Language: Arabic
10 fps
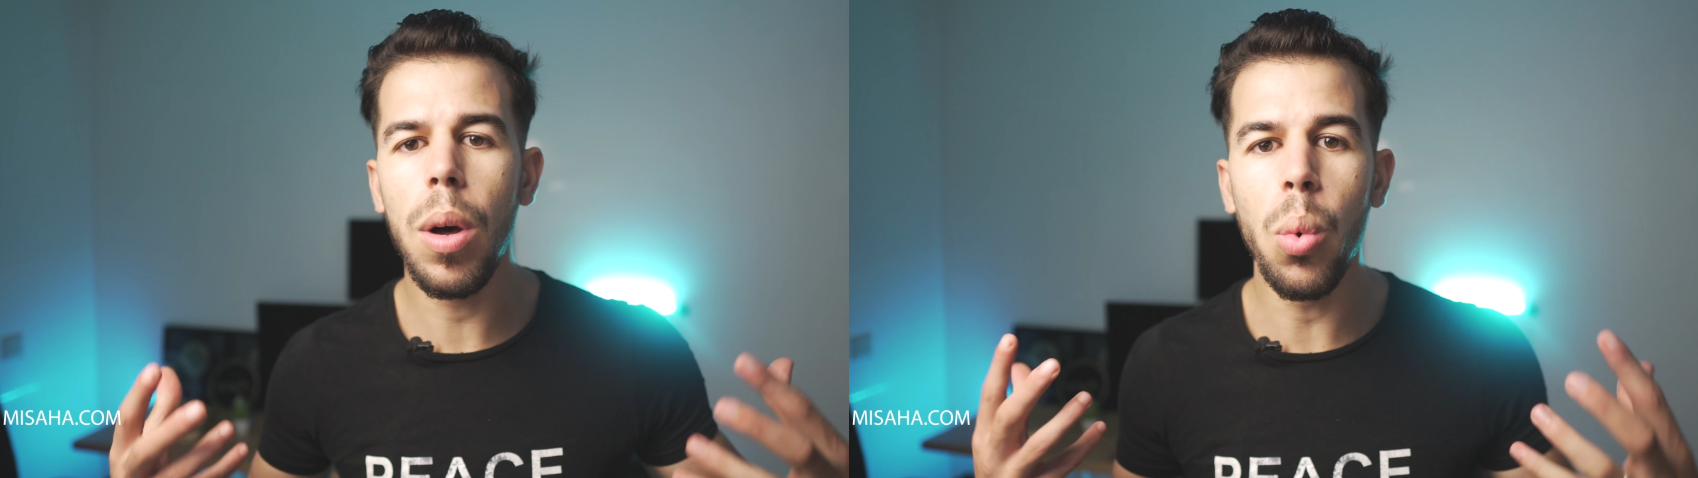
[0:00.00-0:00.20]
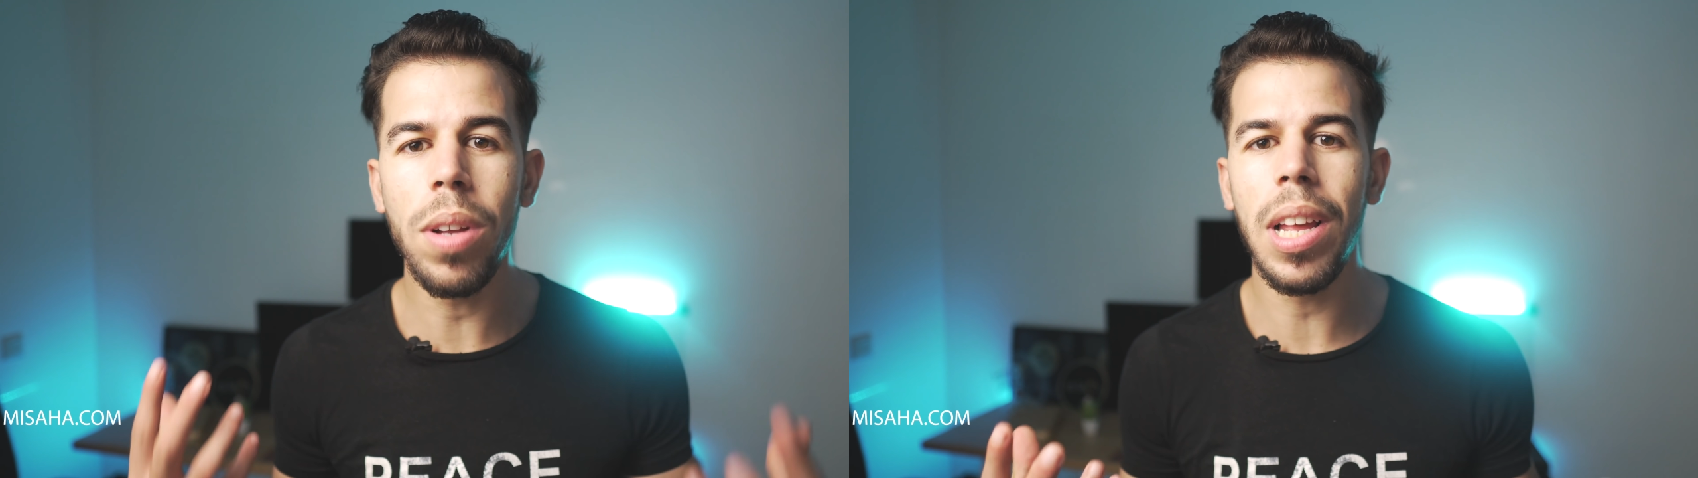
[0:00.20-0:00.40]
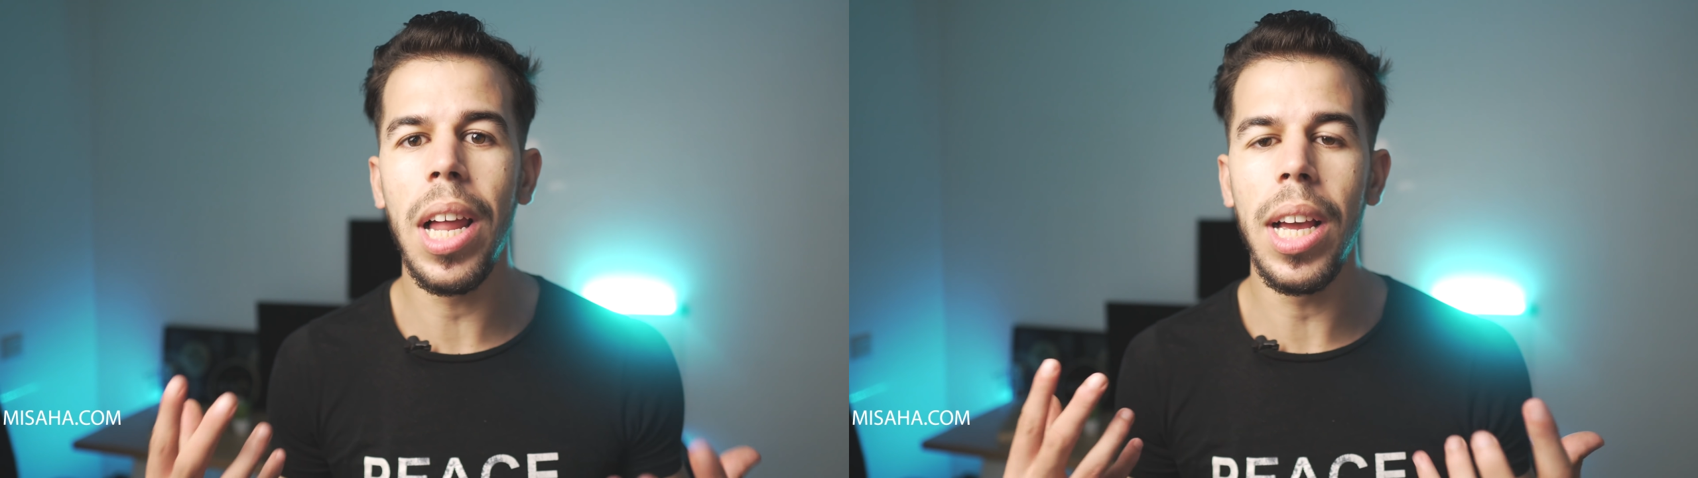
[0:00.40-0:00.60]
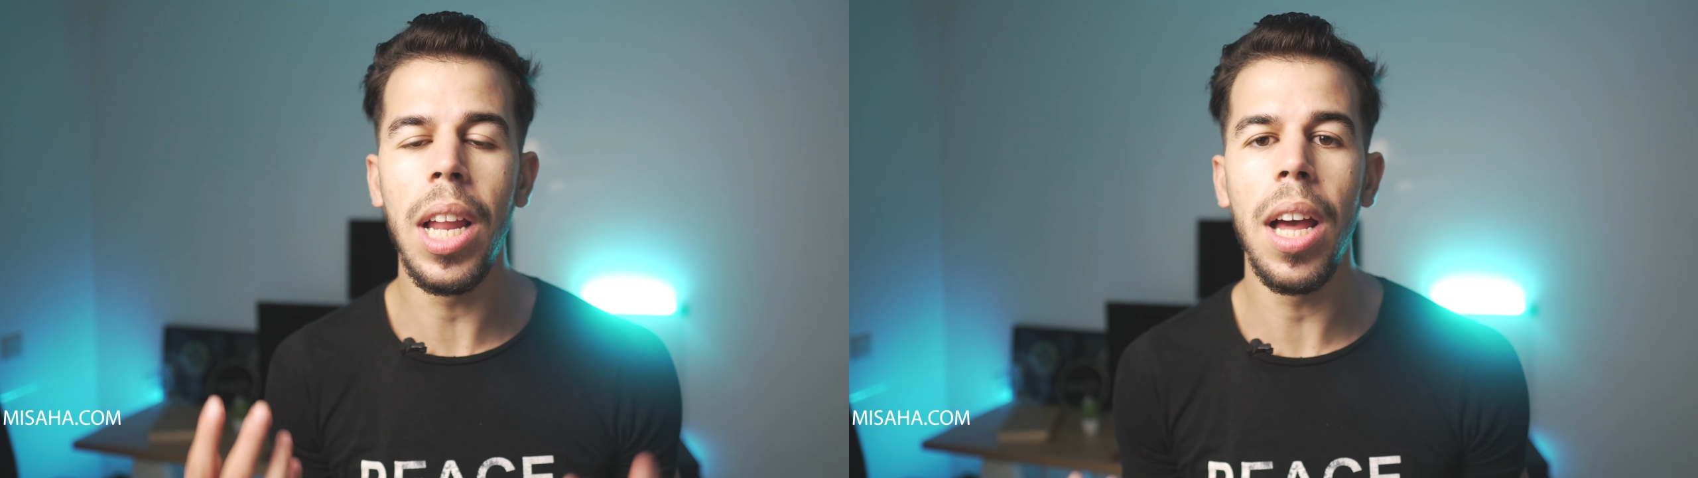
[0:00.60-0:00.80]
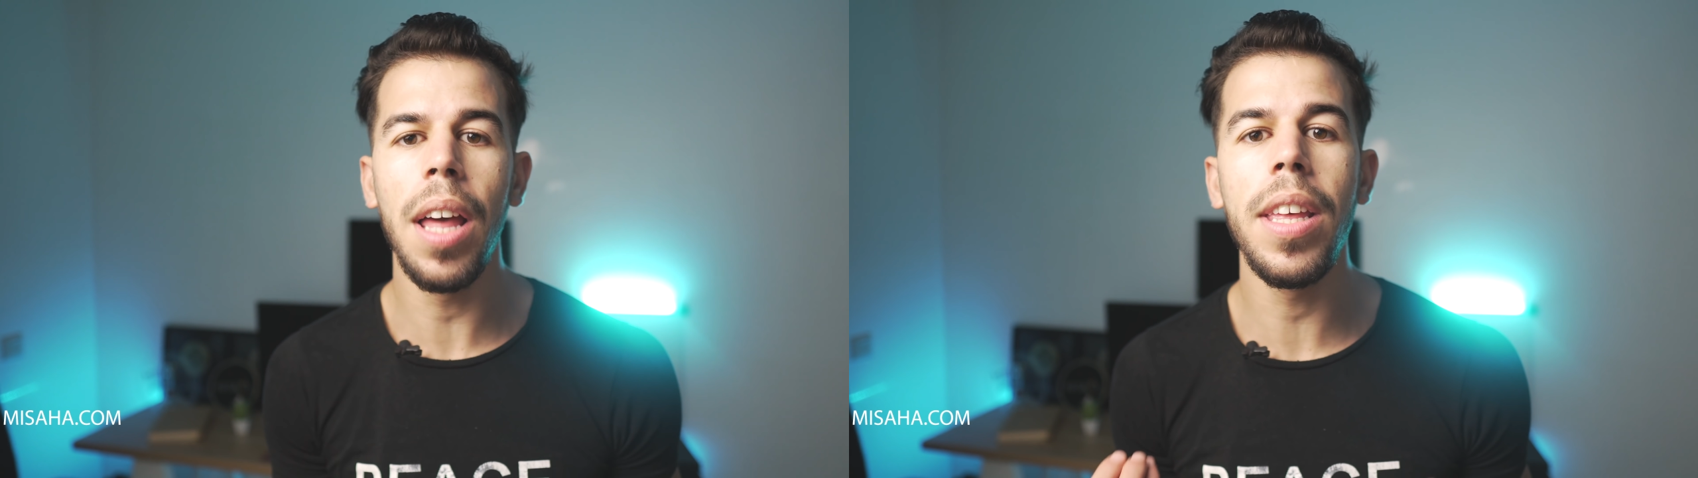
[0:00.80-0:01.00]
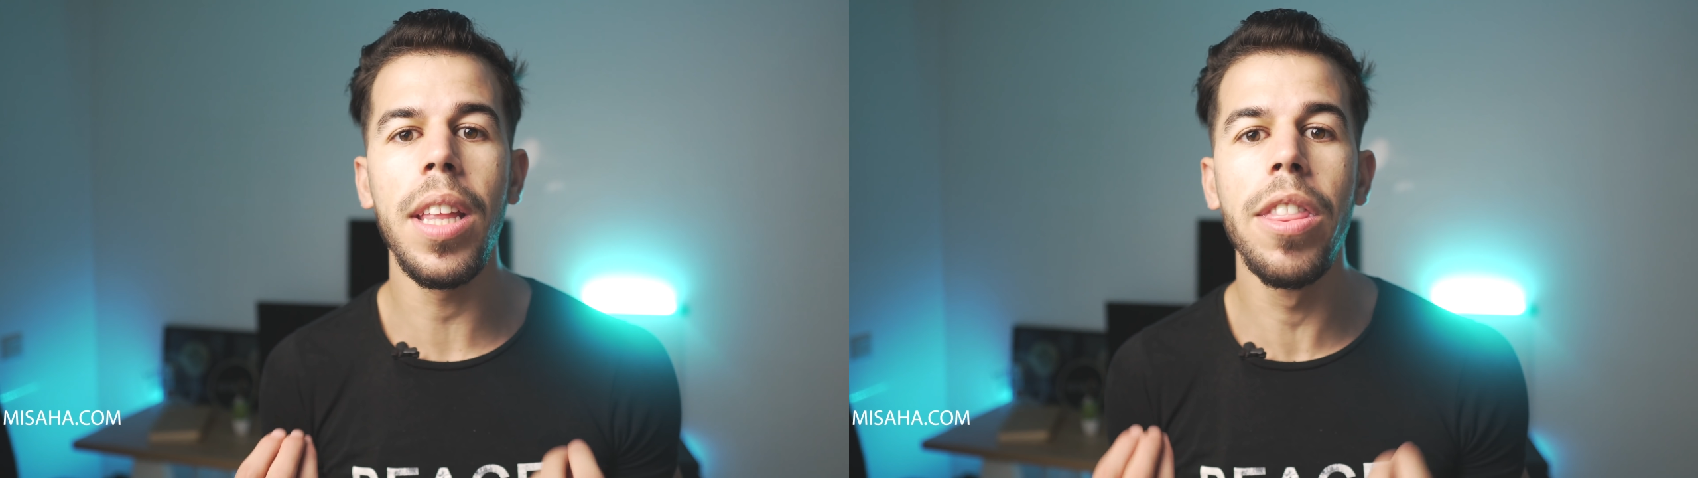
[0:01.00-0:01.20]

وصل إلى هذه